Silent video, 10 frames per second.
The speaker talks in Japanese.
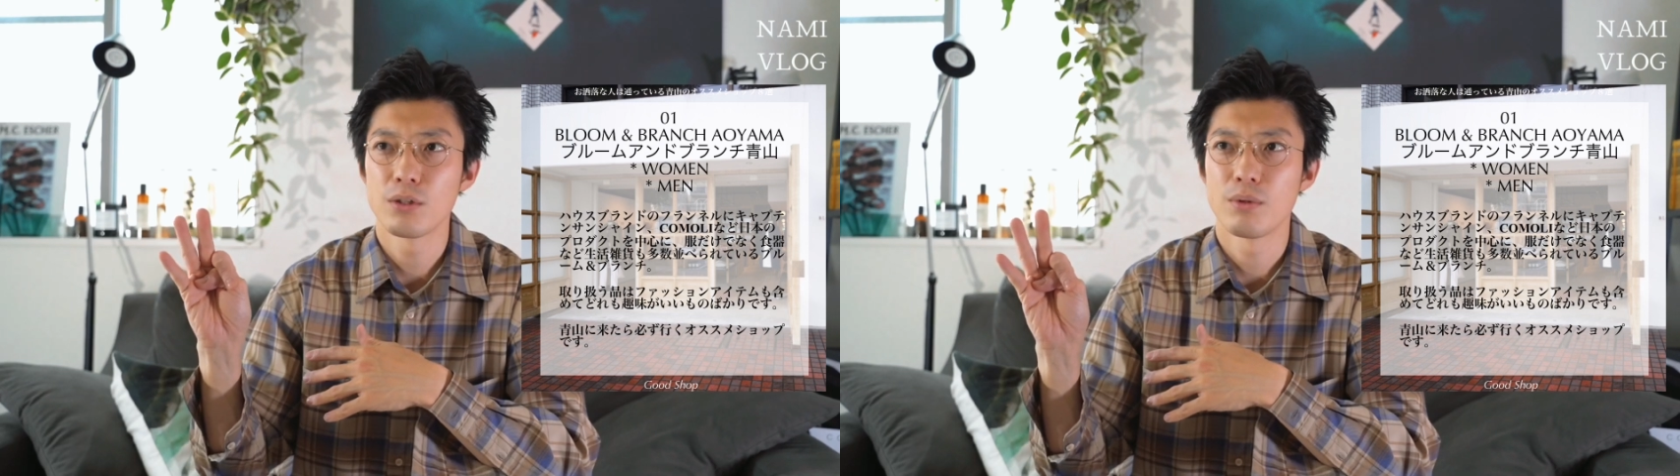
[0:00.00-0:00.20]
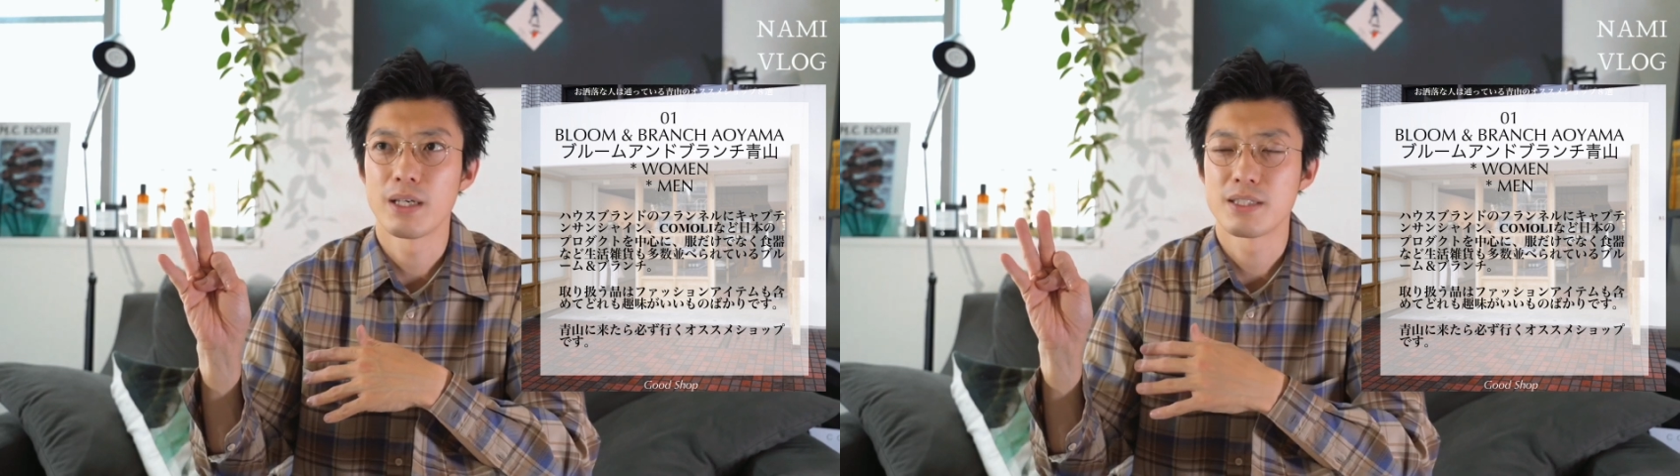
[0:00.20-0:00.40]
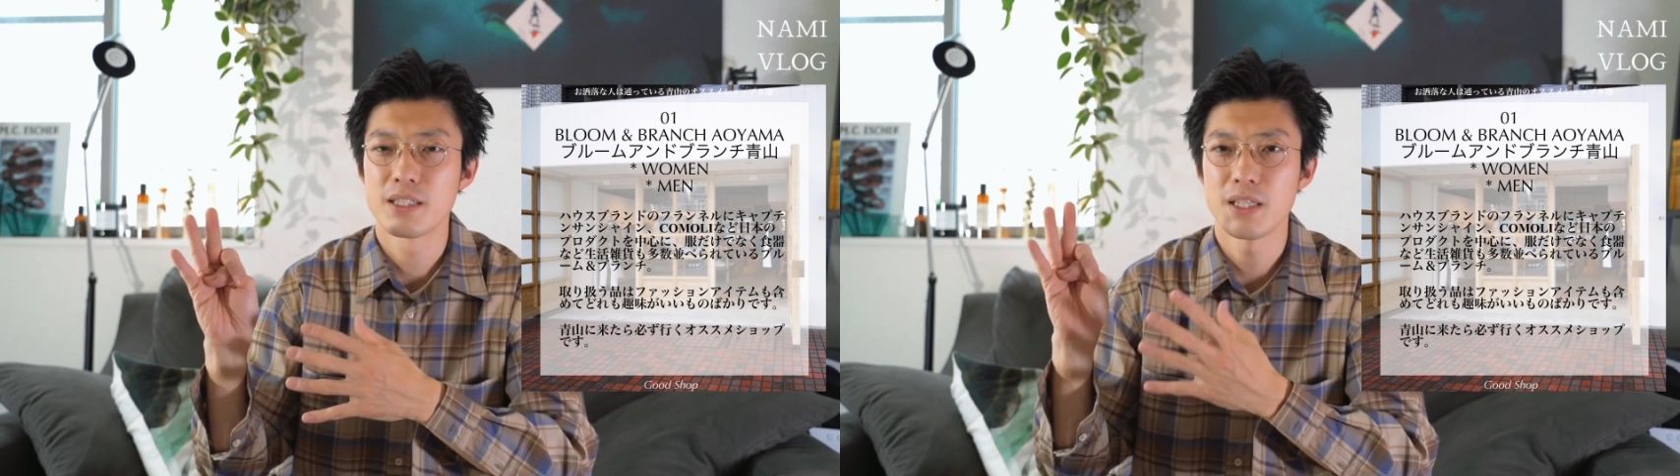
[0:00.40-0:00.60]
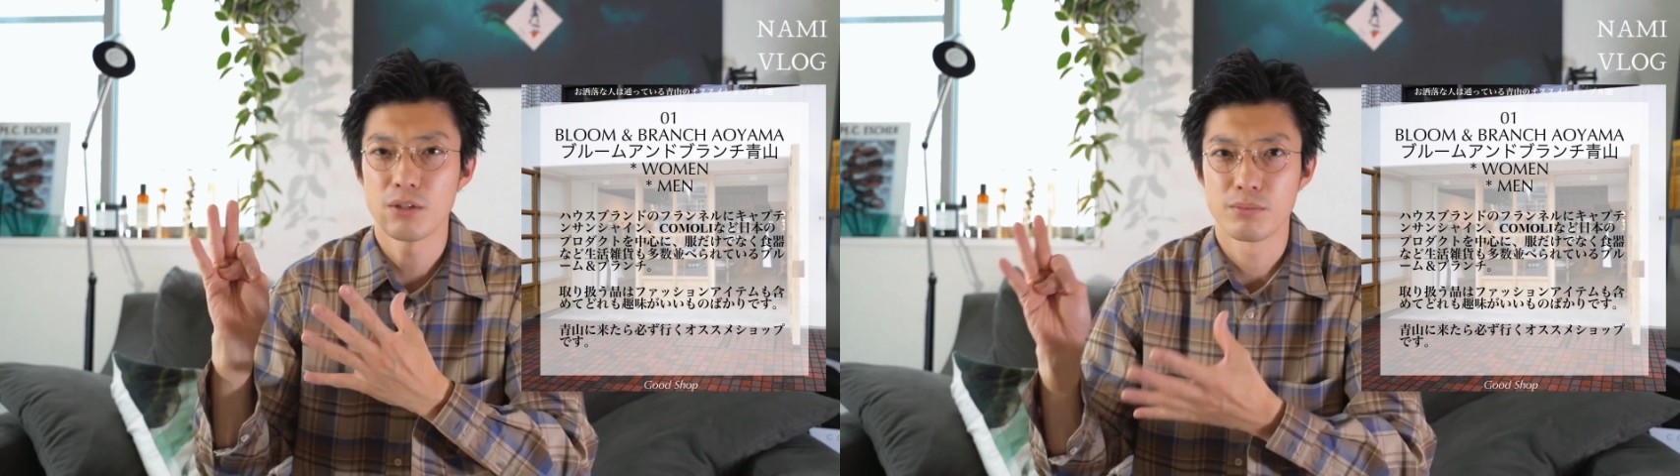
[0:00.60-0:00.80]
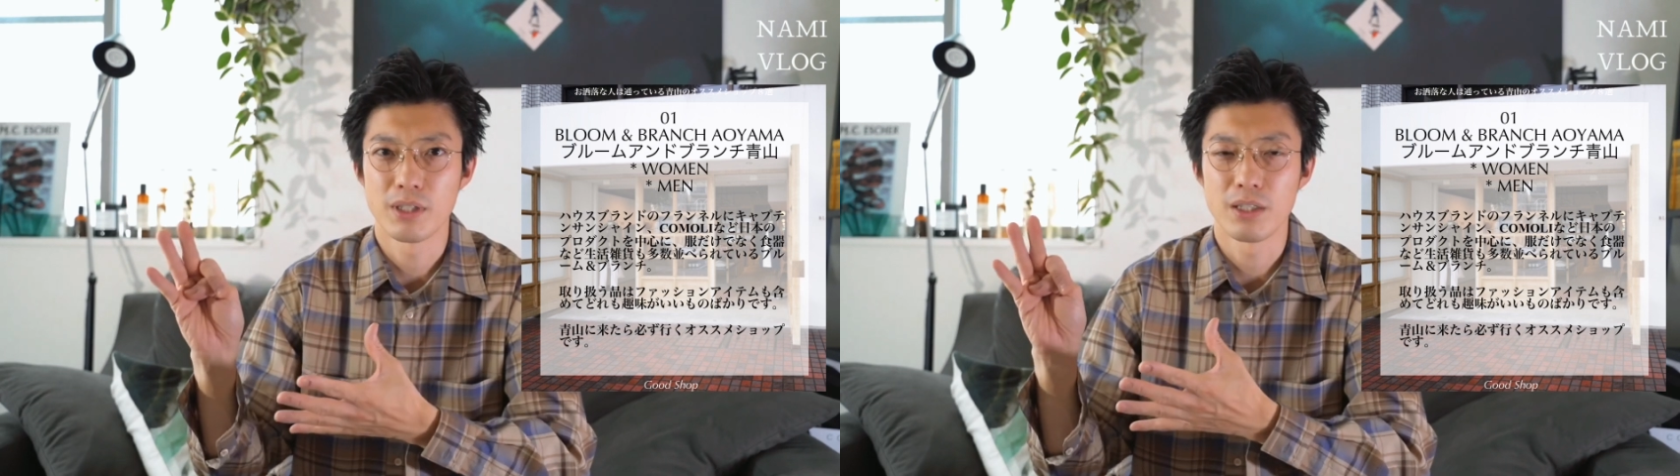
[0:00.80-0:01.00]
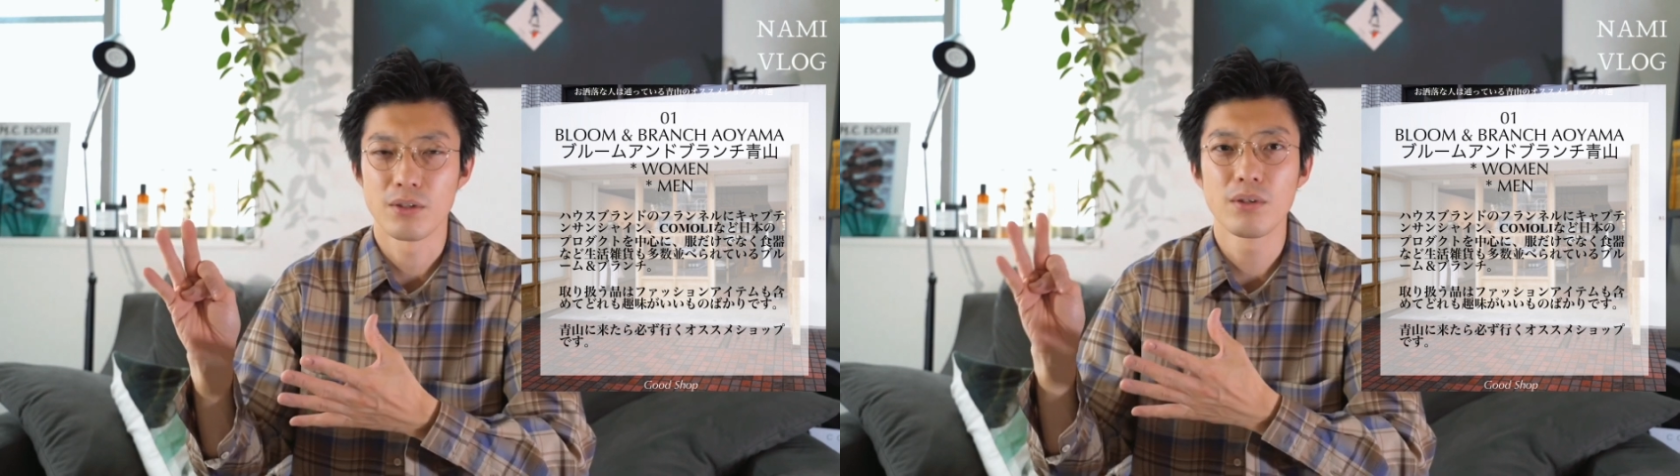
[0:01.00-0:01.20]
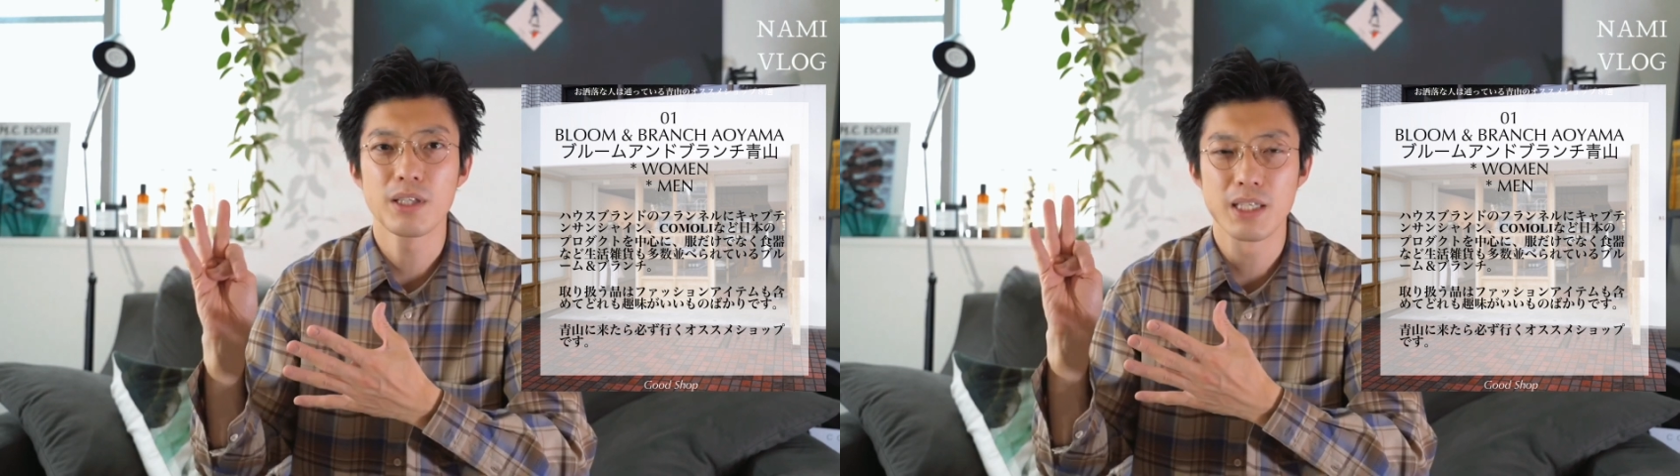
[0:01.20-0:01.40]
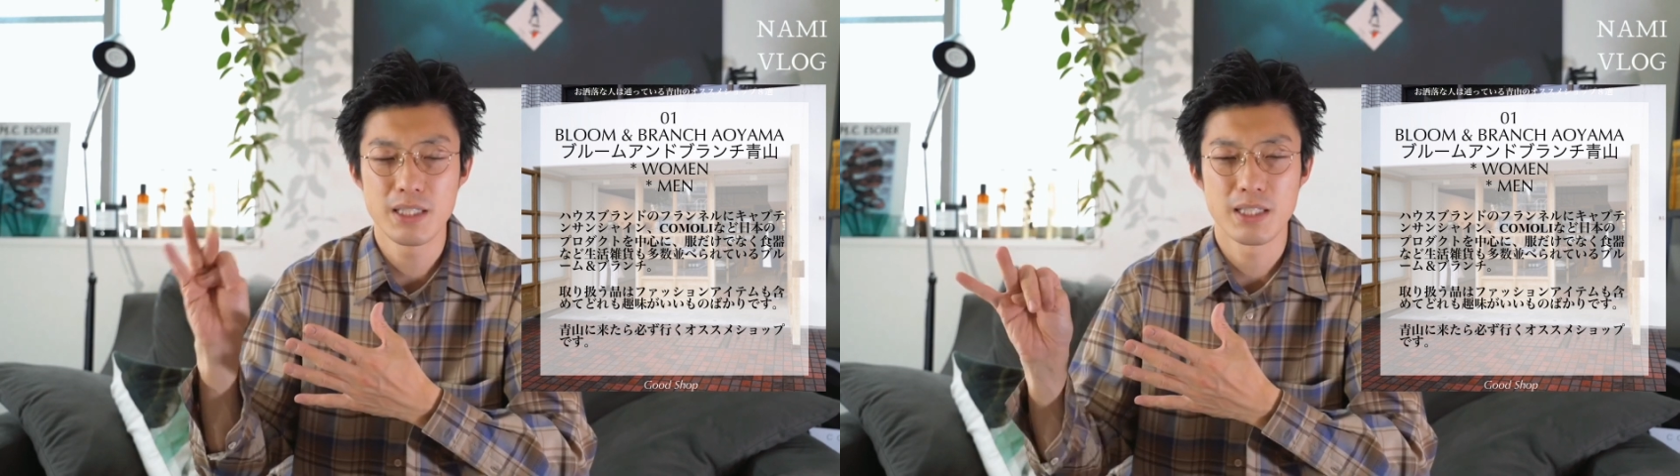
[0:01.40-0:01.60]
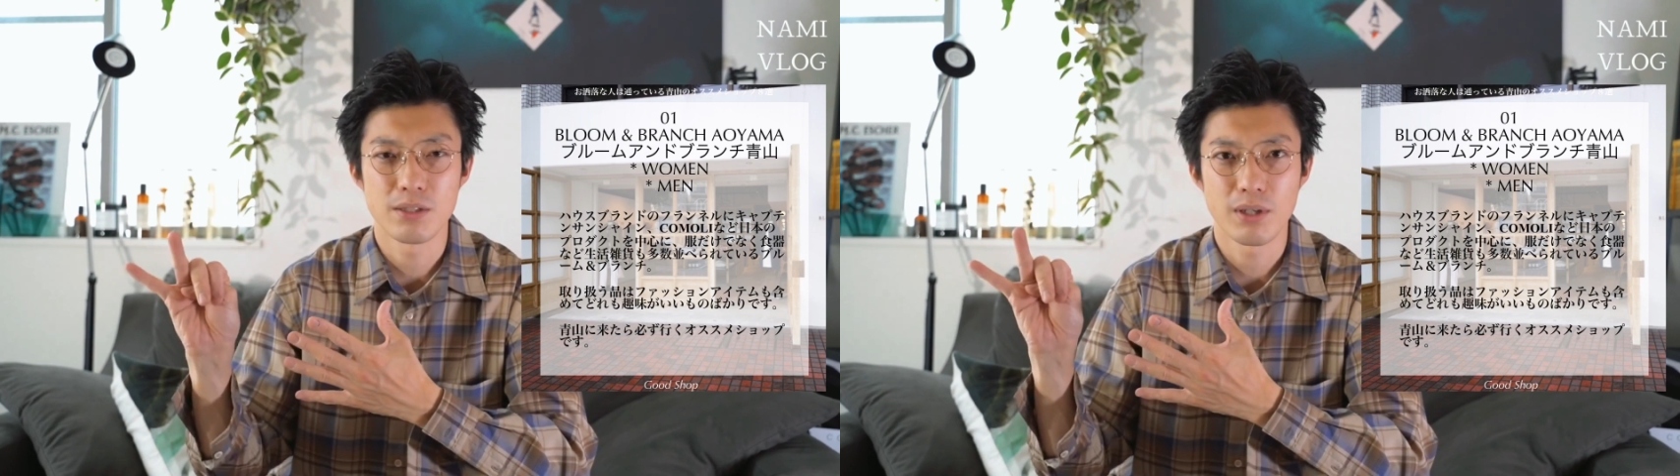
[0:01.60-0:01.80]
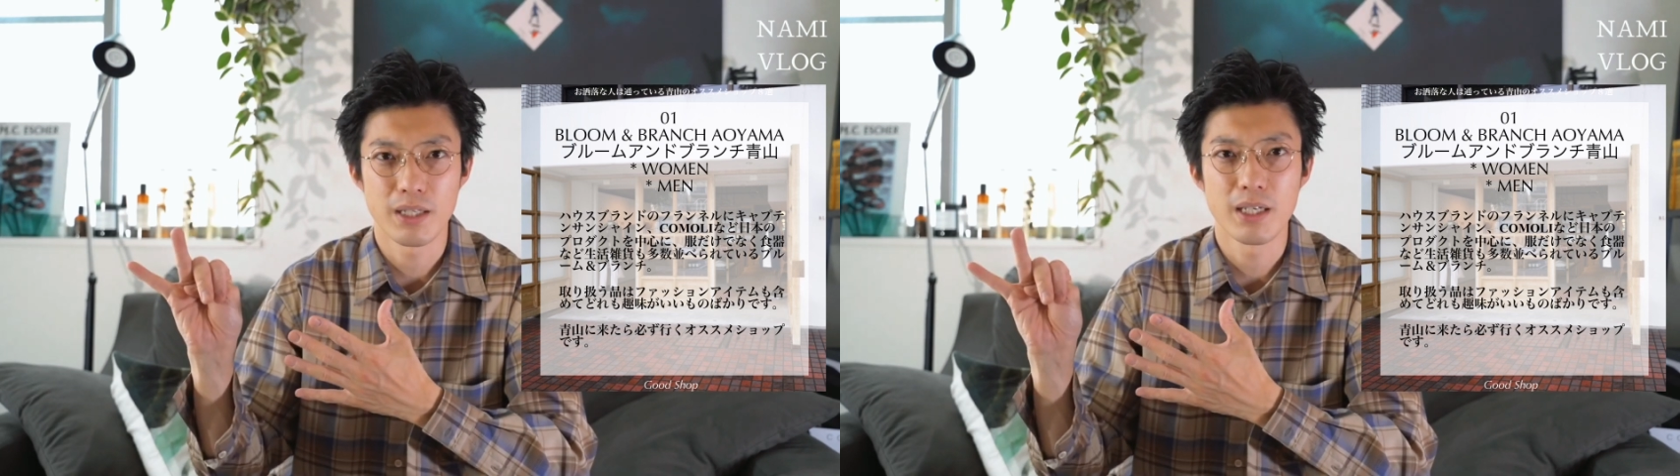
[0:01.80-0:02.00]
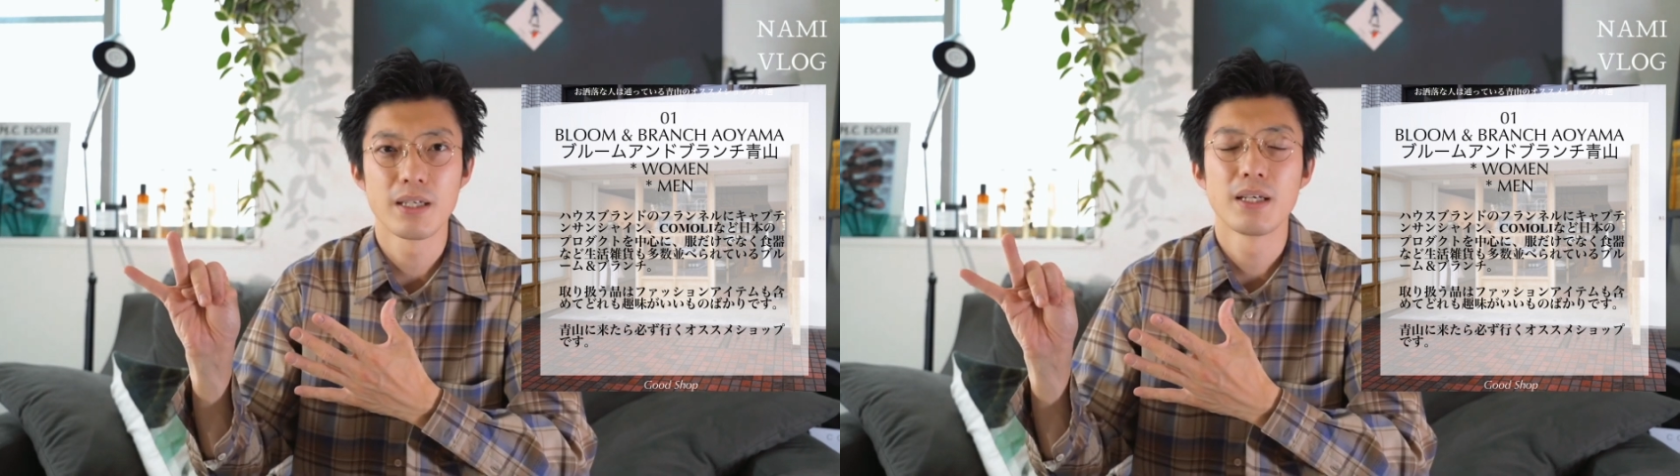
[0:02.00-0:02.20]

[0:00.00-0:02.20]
とは自社のブランドのキジとかね、